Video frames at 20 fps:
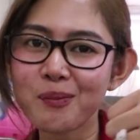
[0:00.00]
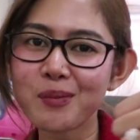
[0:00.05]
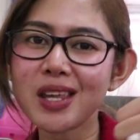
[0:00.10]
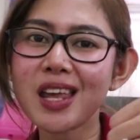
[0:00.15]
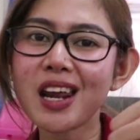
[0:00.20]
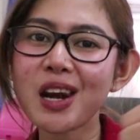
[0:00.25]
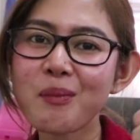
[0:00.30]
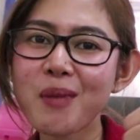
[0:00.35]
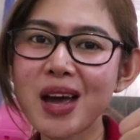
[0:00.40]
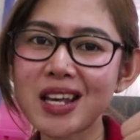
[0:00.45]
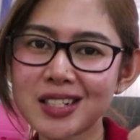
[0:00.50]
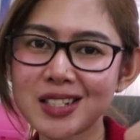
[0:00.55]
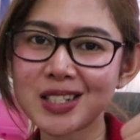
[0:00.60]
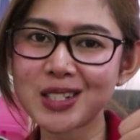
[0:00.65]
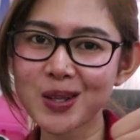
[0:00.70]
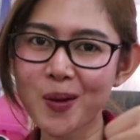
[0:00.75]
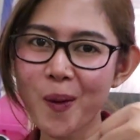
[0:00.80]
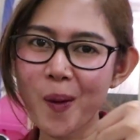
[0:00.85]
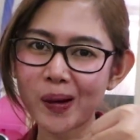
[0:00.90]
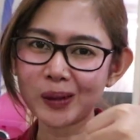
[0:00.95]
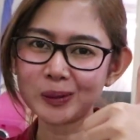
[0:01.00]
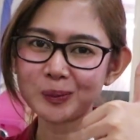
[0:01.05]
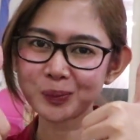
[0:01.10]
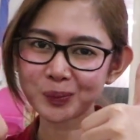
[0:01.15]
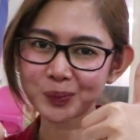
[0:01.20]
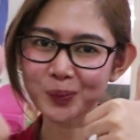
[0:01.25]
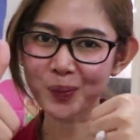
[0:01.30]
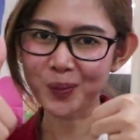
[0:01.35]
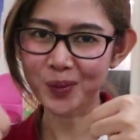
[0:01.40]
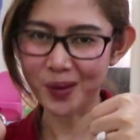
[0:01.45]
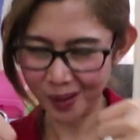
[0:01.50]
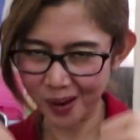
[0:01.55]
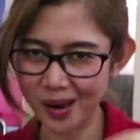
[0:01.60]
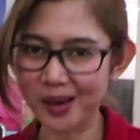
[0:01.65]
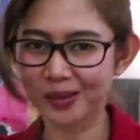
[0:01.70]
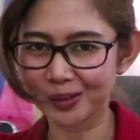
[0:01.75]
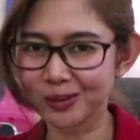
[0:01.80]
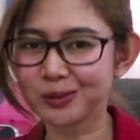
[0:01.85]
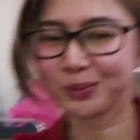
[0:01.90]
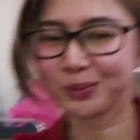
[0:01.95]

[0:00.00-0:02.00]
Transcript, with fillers: minyak the best minyak the best kan parah